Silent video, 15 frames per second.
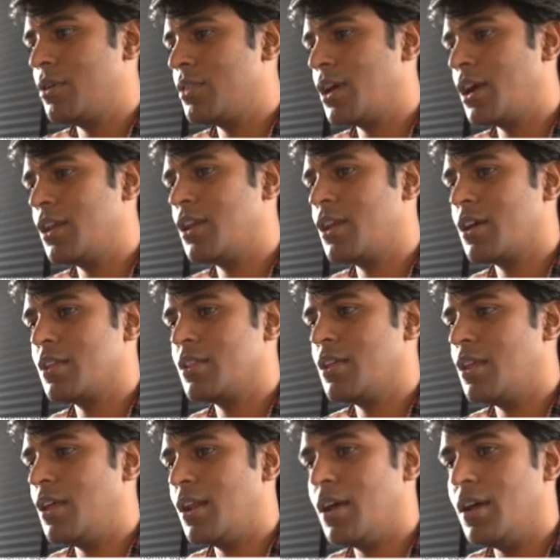எடுத்தாங்கன்னு எனக்கு
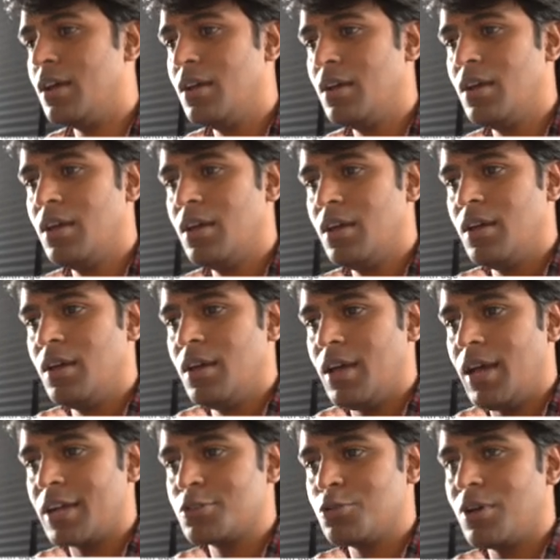தெரியல
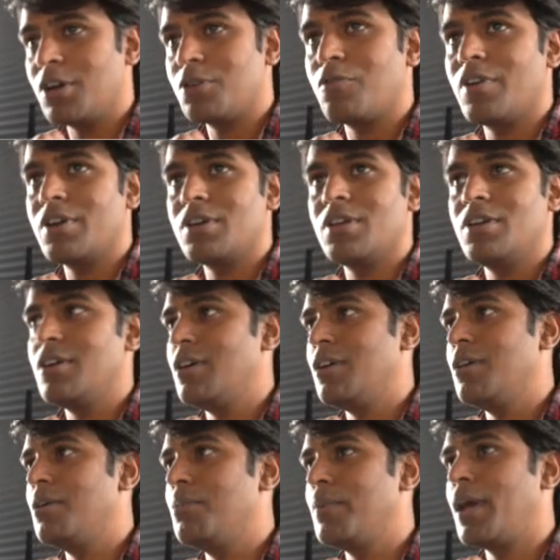ஆக்சுவலாக டுவெண்ட்டி
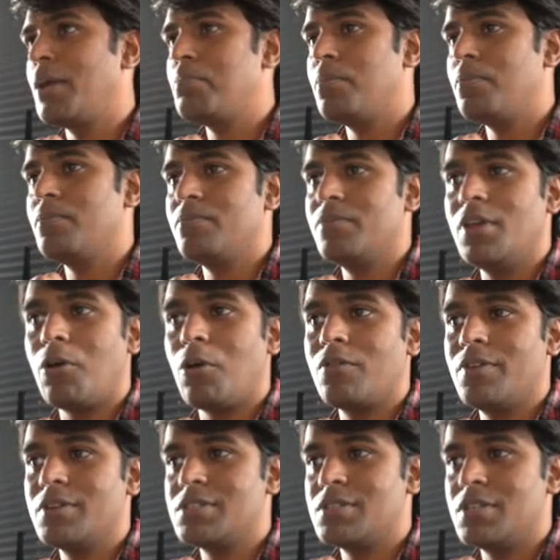மேப் தே
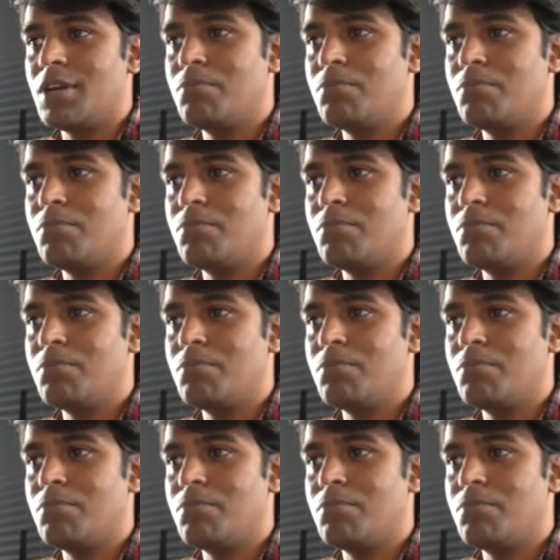ஆல்வேஸ் ஸ்டே